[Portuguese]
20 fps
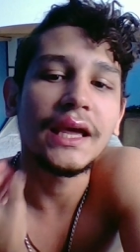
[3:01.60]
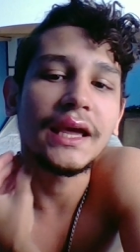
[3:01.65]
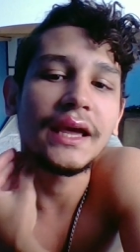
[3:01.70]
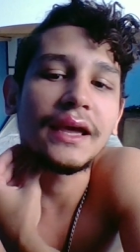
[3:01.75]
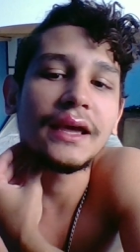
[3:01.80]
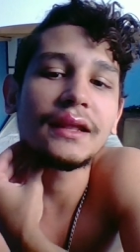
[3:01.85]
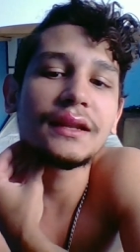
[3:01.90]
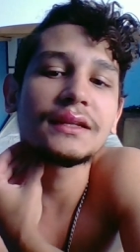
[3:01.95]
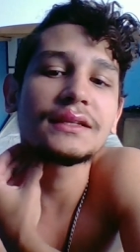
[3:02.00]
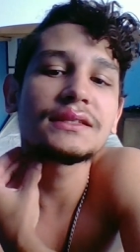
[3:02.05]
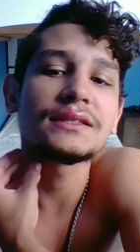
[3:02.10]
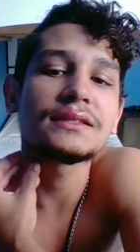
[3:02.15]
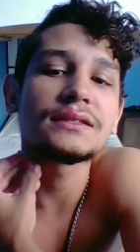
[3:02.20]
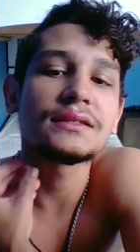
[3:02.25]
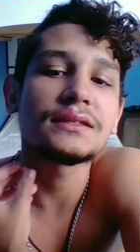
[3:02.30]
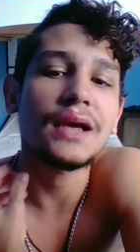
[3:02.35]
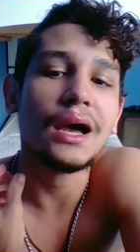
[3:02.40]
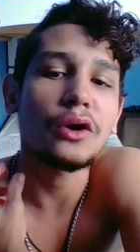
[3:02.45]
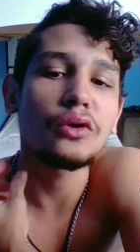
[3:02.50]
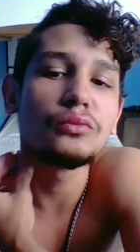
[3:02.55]
Elas
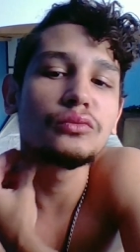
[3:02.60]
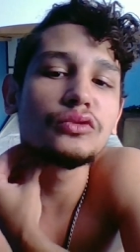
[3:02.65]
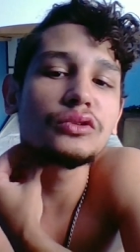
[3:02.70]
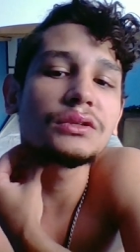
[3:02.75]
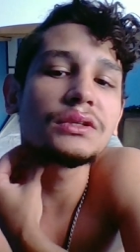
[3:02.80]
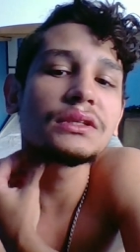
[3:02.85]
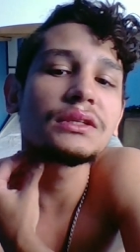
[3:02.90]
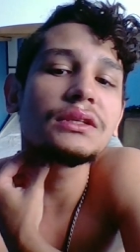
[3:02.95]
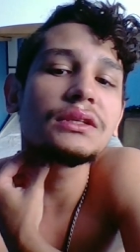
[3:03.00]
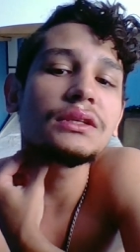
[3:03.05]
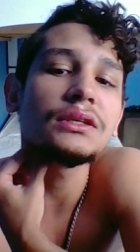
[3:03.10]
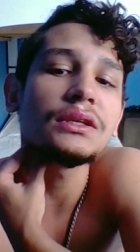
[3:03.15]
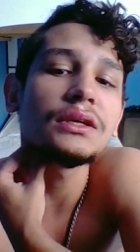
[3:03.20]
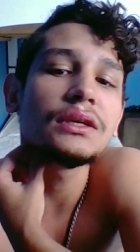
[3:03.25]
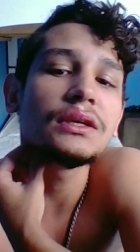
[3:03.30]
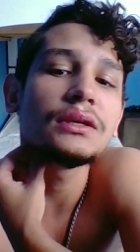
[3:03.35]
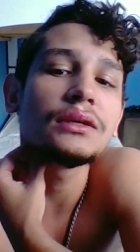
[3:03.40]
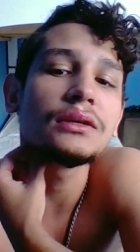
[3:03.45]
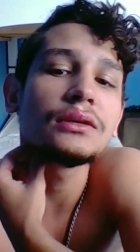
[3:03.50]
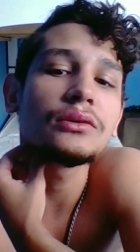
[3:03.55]
se acumulam
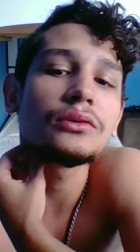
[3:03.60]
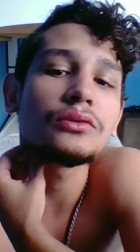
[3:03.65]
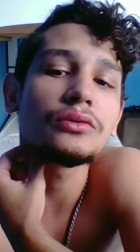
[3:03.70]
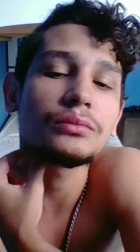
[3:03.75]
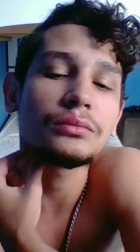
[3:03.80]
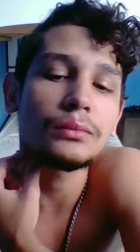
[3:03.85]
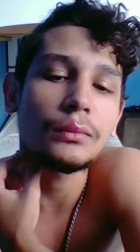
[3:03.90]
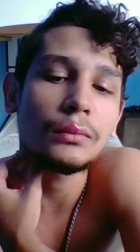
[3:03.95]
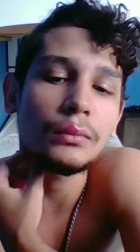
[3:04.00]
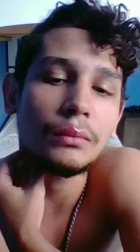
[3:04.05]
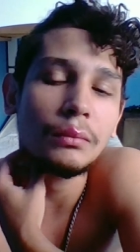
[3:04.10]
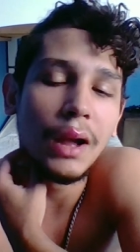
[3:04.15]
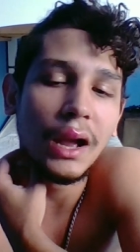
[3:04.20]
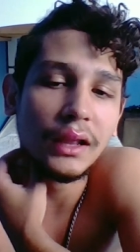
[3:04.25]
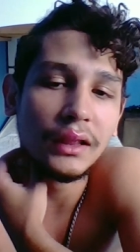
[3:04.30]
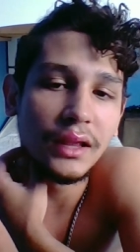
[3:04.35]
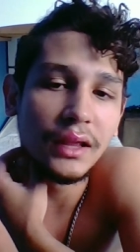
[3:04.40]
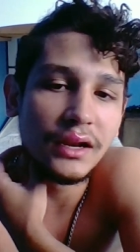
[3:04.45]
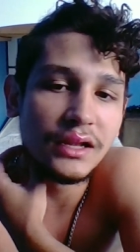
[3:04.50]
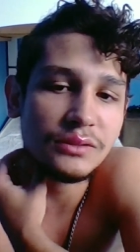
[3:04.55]
aqui com
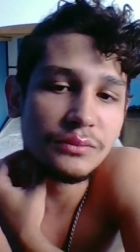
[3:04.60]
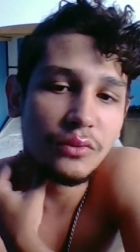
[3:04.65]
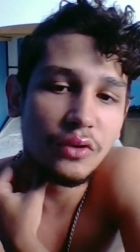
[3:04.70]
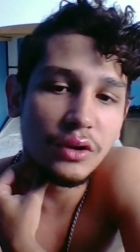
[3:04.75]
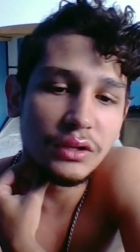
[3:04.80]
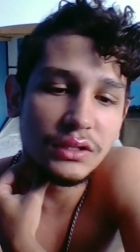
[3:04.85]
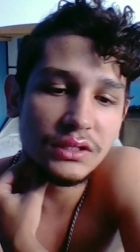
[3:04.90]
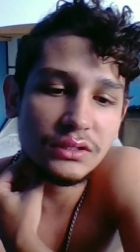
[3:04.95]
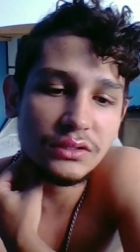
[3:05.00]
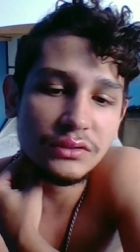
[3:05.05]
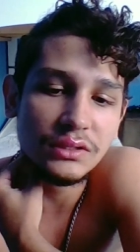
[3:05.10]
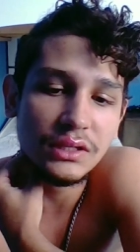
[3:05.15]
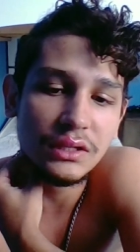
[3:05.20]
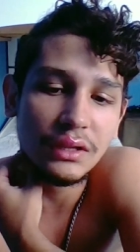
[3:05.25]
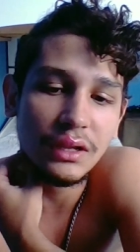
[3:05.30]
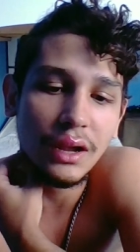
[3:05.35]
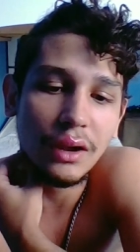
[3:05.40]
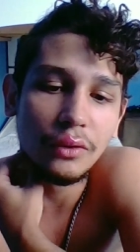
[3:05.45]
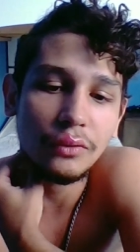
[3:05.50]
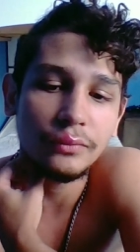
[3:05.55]
bactérias mortas e coisa e
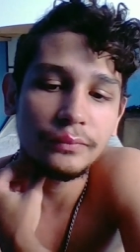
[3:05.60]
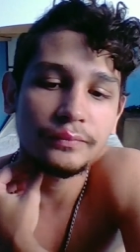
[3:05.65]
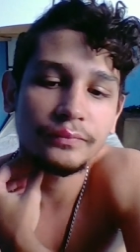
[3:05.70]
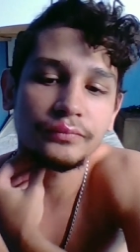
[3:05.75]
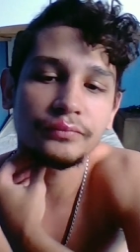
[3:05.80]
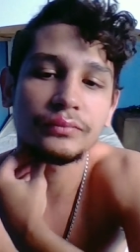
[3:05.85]
tal.